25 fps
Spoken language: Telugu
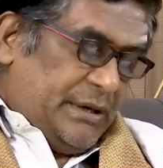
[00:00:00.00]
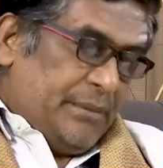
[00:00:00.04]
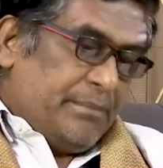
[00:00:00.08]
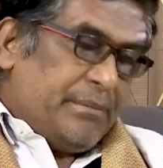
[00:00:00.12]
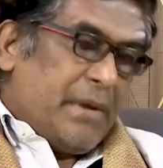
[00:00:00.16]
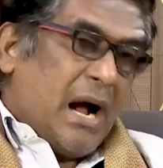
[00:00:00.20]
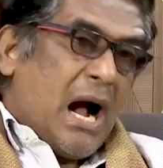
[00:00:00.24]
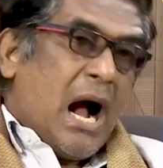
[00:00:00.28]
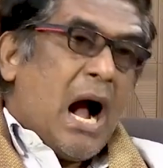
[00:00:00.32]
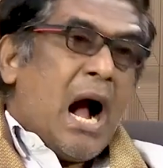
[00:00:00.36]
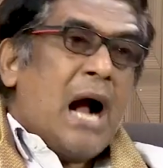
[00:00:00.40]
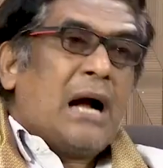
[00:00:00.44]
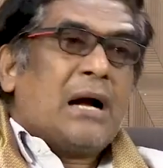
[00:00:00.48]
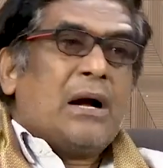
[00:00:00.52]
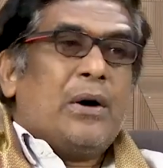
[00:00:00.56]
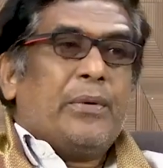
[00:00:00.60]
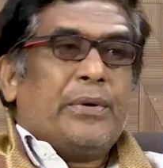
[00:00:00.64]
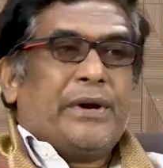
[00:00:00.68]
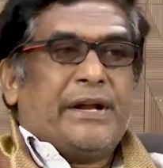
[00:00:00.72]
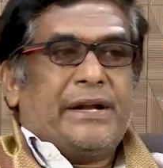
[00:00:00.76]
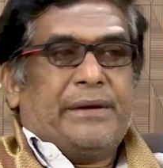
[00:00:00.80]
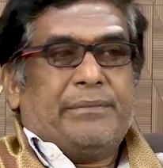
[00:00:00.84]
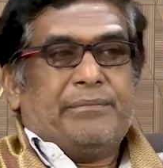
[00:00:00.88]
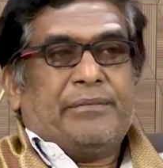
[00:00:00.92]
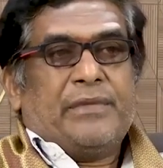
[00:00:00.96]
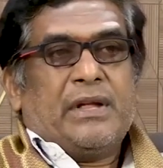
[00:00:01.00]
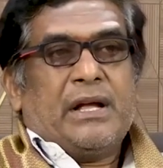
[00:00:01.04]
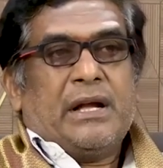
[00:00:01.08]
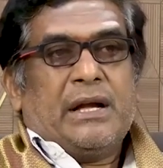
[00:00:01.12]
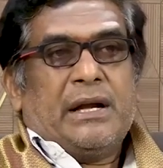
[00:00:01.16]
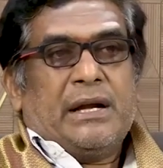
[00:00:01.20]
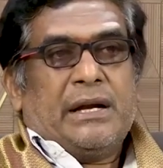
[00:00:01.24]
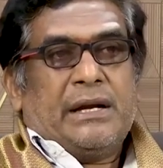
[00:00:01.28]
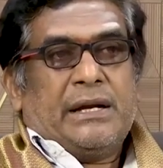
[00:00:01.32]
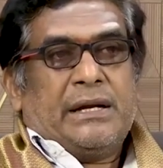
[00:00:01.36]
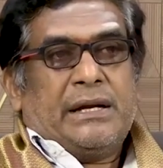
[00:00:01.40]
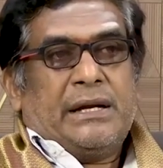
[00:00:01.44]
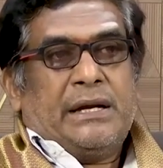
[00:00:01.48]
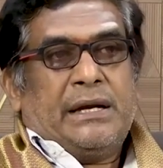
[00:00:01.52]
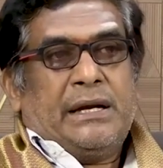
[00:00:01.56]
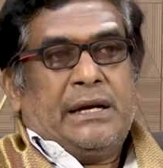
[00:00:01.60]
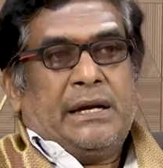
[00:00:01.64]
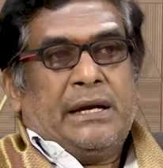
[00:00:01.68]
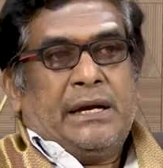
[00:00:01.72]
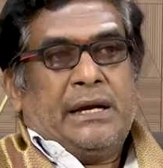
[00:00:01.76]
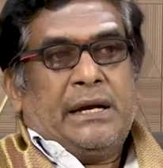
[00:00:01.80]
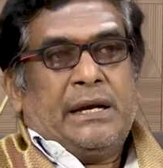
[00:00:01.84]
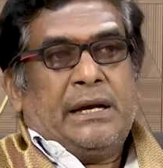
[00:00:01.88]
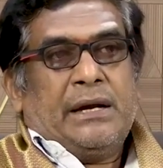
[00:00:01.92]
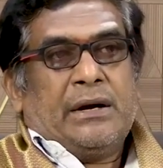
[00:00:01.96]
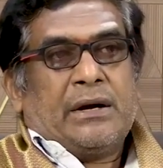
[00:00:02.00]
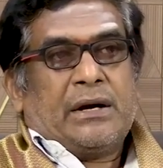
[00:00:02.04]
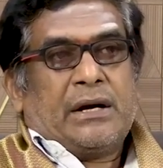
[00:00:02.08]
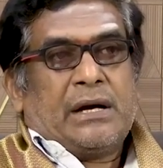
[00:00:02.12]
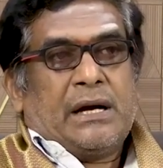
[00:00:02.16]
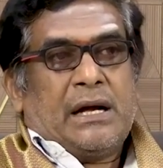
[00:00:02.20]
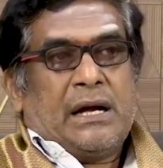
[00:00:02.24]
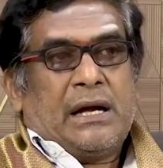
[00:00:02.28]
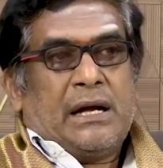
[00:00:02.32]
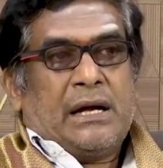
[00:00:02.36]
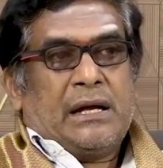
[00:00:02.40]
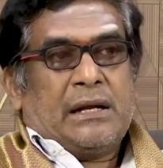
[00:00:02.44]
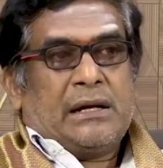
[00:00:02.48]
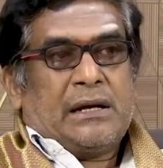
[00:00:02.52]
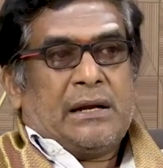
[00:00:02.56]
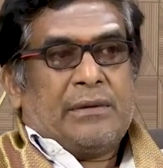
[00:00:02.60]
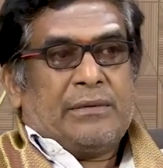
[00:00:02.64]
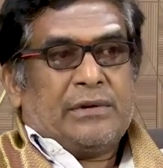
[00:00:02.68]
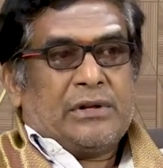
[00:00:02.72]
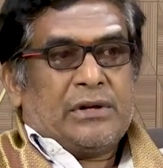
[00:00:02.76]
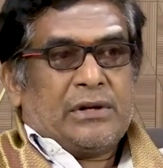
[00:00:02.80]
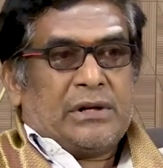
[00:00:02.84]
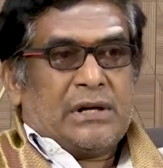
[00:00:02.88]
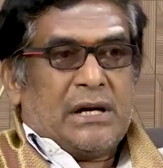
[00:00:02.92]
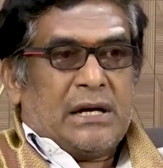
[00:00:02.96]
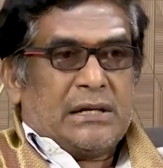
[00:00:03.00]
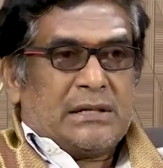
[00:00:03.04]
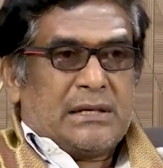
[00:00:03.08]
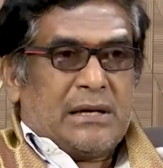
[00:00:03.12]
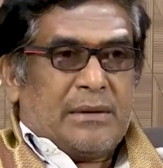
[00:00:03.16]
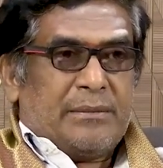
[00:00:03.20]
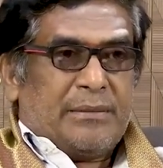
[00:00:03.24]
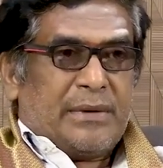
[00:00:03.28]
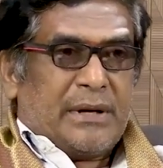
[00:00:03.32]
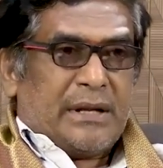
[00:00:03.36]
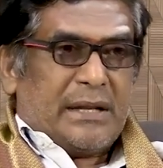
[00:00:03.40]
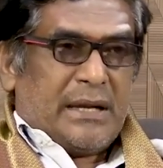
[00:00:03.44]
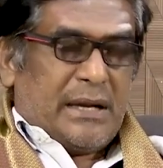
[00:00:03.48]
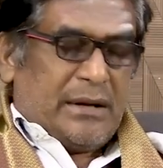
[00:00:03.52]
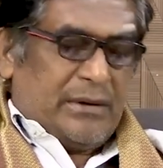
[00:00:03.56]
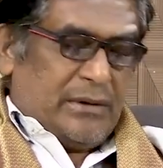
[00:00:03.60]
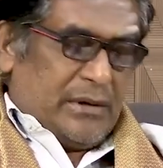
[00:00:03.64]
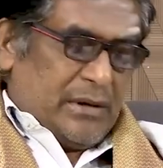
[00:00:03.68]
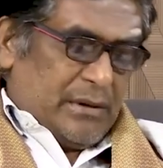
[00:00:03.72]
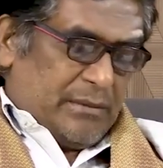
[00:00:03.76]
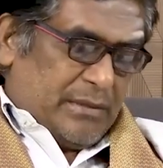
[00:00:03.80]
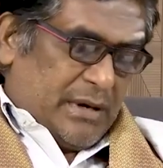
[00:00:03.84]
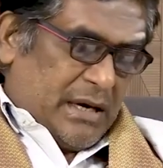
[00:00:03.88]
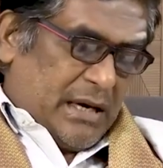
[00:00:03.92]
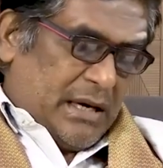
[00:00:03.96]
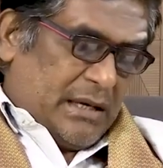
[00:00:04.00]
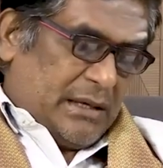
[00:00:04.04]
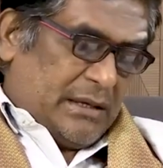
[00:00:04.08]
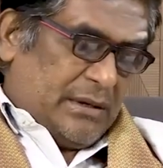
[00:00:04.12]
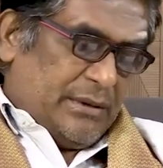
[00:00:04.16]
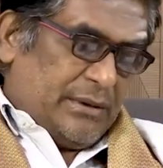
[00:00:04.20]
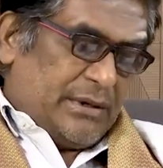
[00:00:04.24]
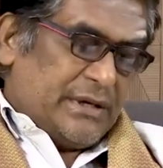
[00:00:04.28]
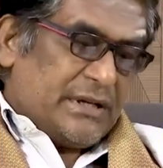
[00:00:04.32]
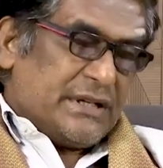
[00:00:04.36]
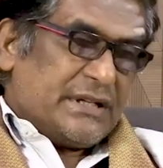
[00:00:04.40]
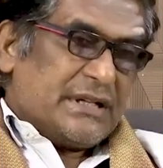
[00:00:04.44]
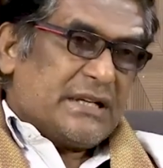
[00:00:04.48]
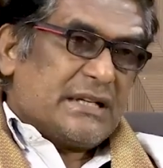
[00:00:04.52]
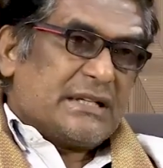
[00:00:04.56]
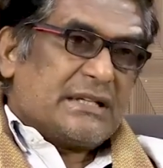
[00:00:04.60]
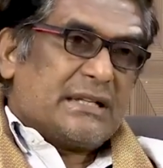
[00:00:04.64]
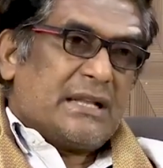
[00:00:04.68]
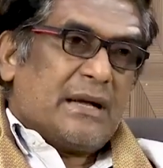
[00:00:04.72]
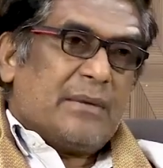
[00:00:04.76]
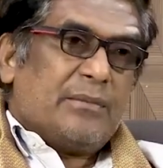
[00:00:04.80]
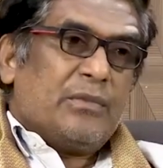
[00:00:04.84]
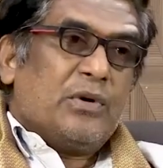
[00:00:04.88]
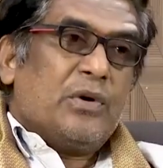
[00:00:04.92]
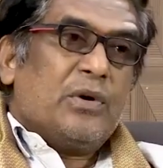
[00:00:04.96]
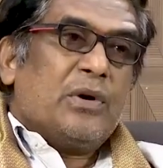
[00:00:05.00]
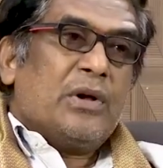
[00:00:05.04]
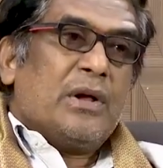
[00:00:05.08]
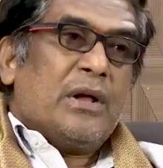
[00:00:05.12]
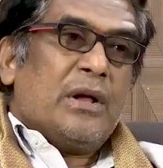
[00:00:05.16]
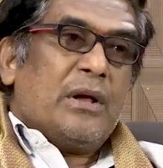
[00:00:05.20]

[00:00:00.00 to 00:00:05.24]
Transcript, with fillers: ఈ మహాగౌరి ఈ యొక్క నవదుర్గా సాంప్రదాయంలో మహాగౌరిని చేస్తాము